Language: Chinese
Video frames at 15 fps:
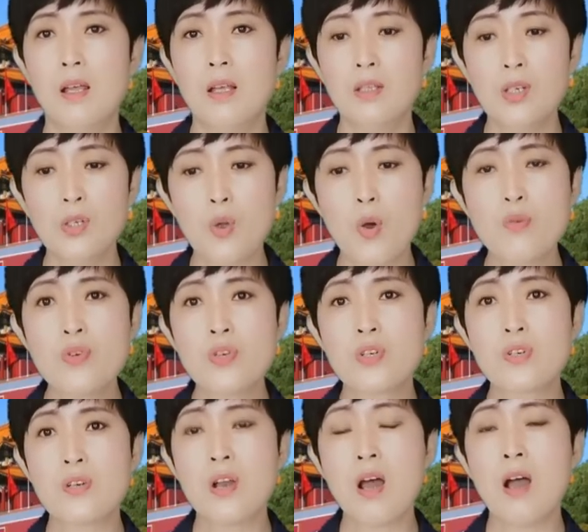那同
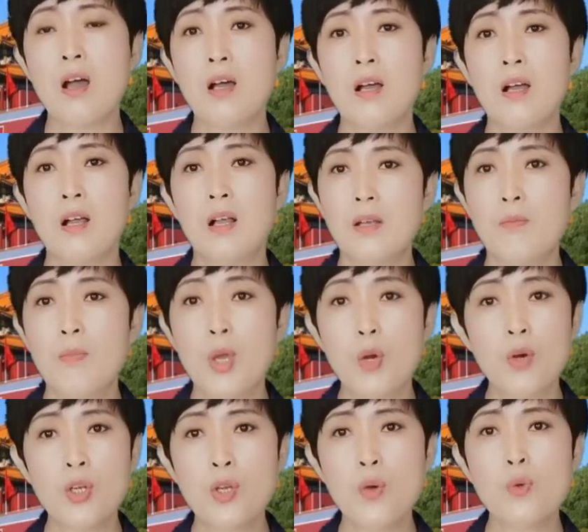时呢，美
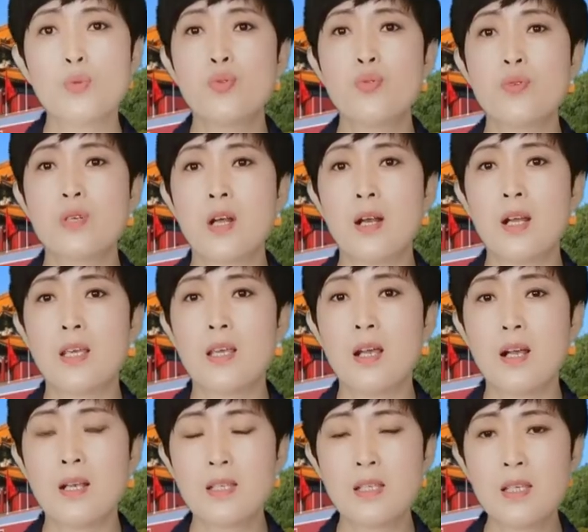国又促成了一
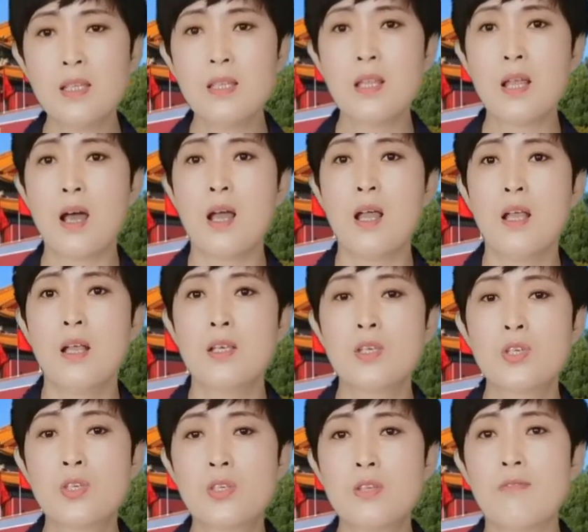个新的
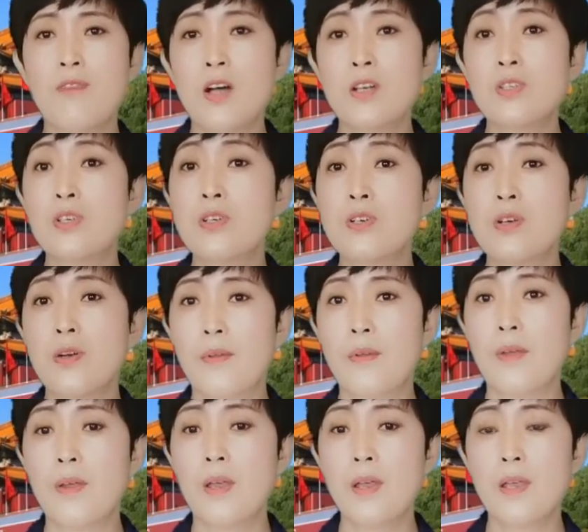四方机制。
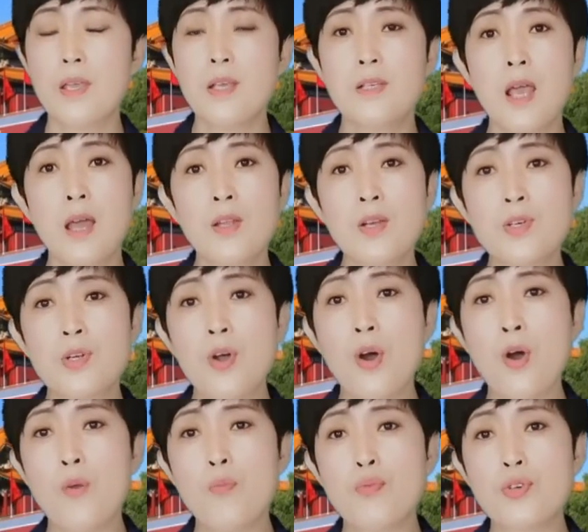以前的时
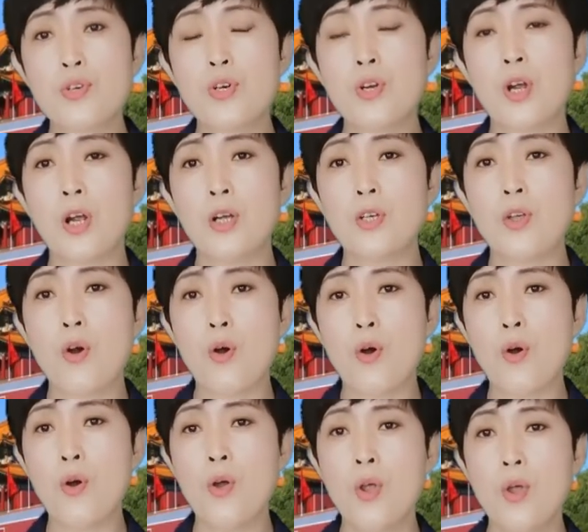候不是
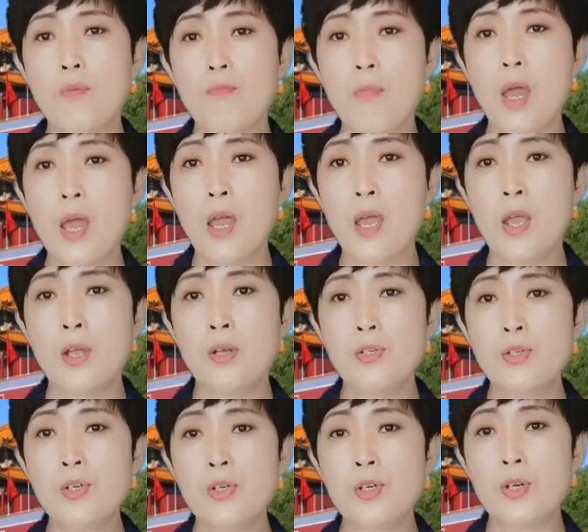有美
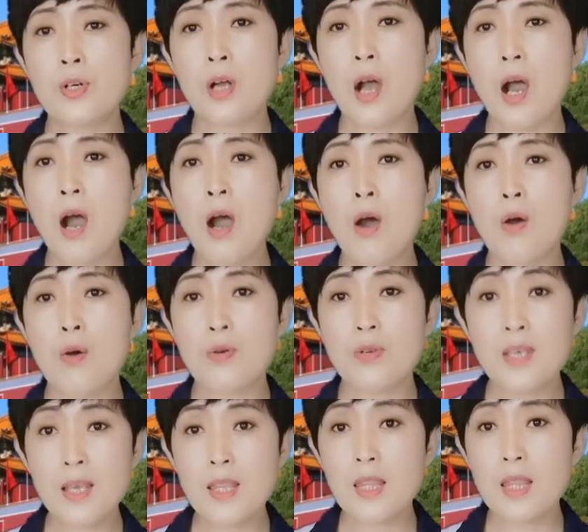日澳
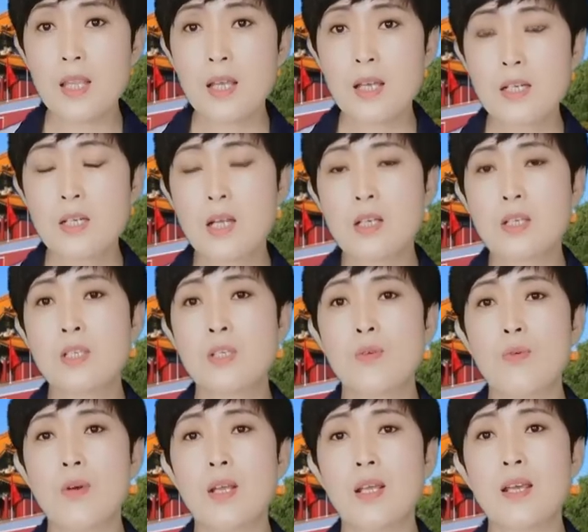印这四
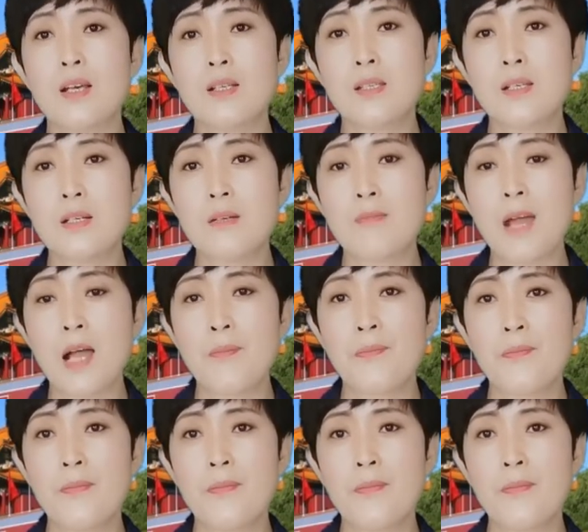国的一个机制吗？